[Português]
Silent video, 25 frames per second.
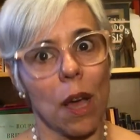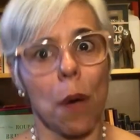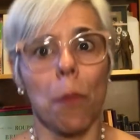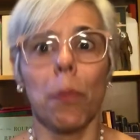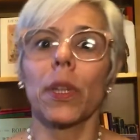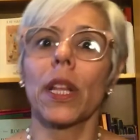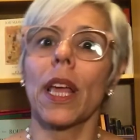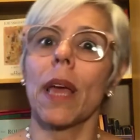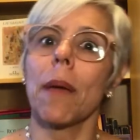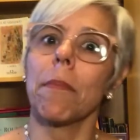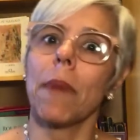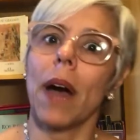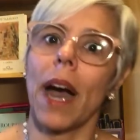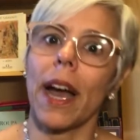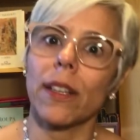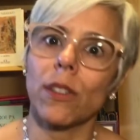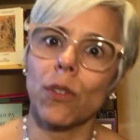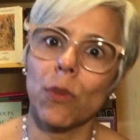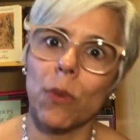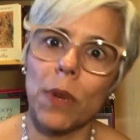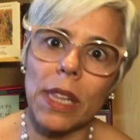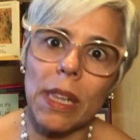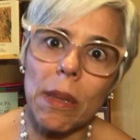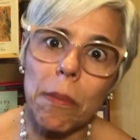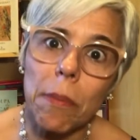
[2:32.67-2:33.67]
porque é mais
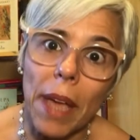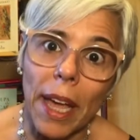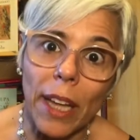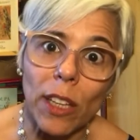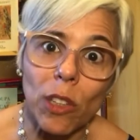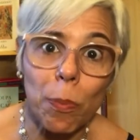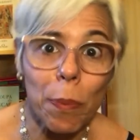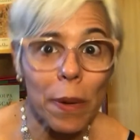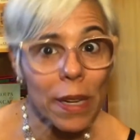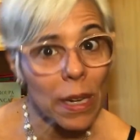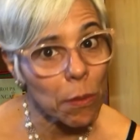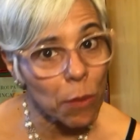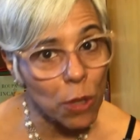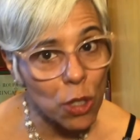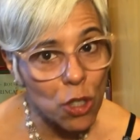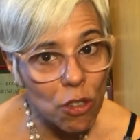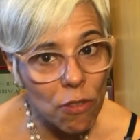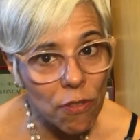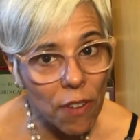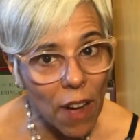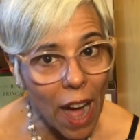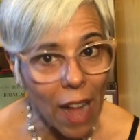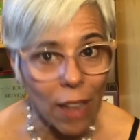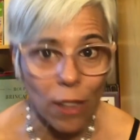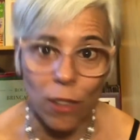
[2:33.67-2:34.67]
um elemento para
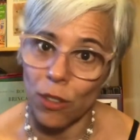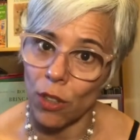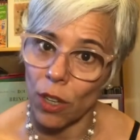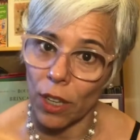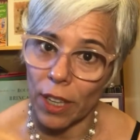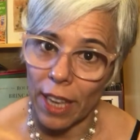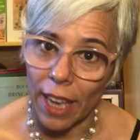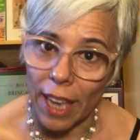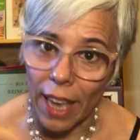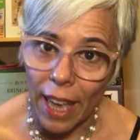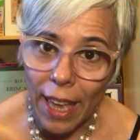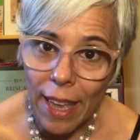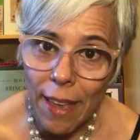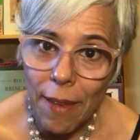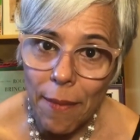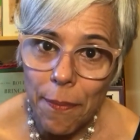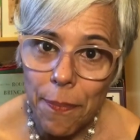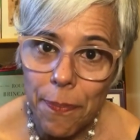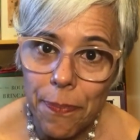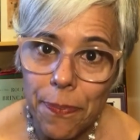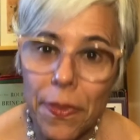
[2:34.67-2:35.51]
motivá-los, ok?